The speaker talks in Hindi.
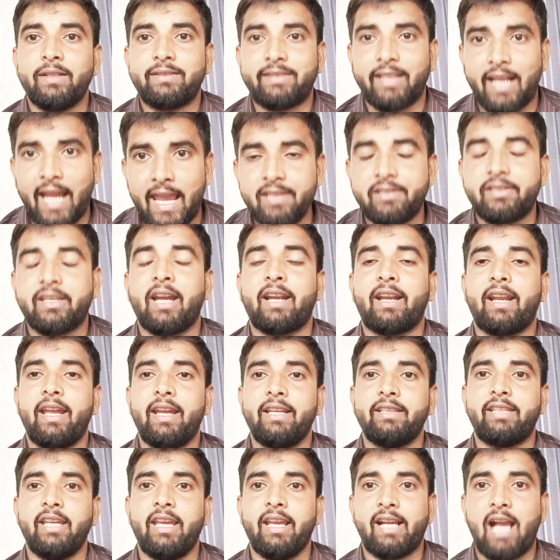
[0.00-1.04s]
प्रेशराइज कर
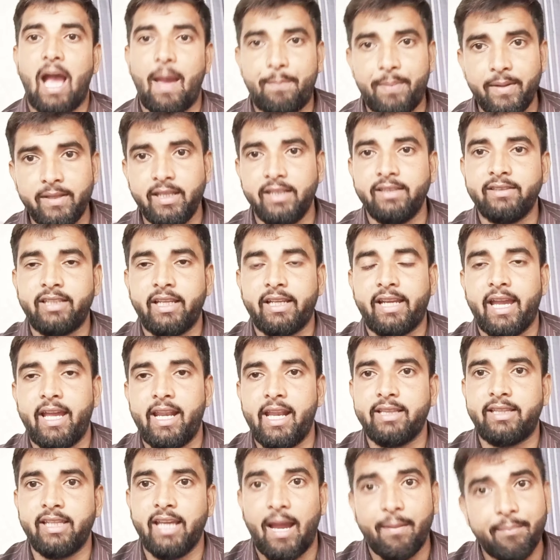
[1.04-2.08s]
रहे थे काफ़ी दिन से कह
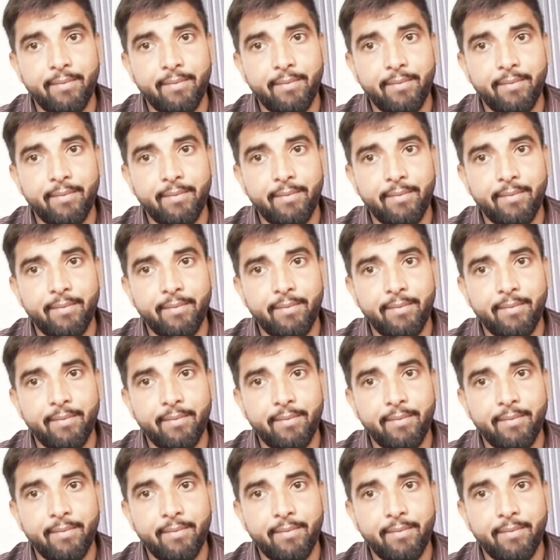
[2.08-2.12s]
रहे थे